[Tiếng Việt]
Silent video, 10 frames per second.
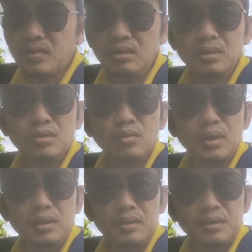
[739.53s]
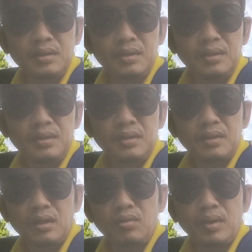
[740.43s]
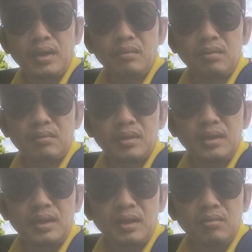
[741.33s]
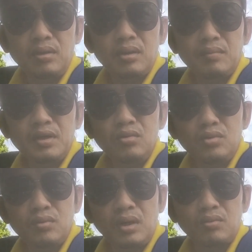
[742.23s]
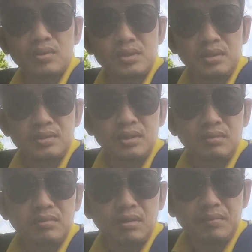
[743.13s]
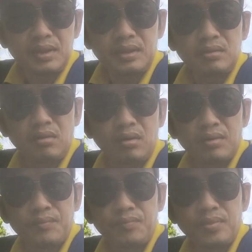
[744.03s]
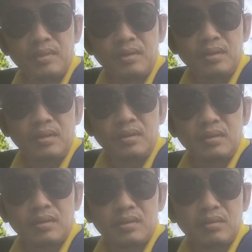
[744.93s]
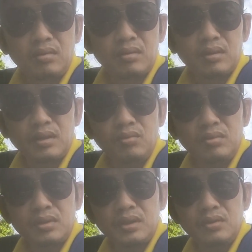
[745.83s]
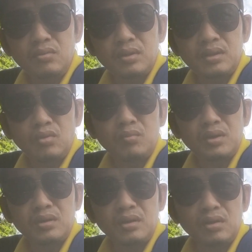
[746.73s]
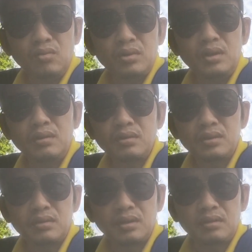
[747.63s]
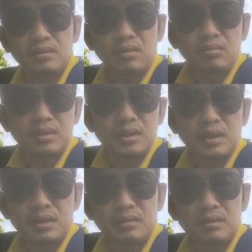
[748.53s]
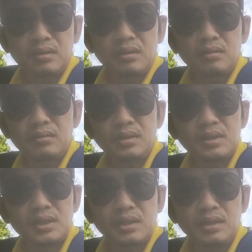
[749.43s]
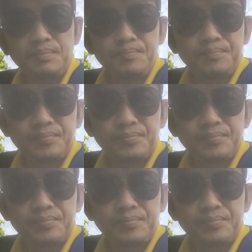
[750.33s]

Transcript: nó lên nó quay nó quay cái đầu người ta thấy hay quá người ta mới có nhu cầu người ta xin xin bắt đầu mới lấy cho thì cho người này uống người kia uống thì dụ 10 người uống dính được người thì đầu liên hệ người đó là chia sẻ tiếp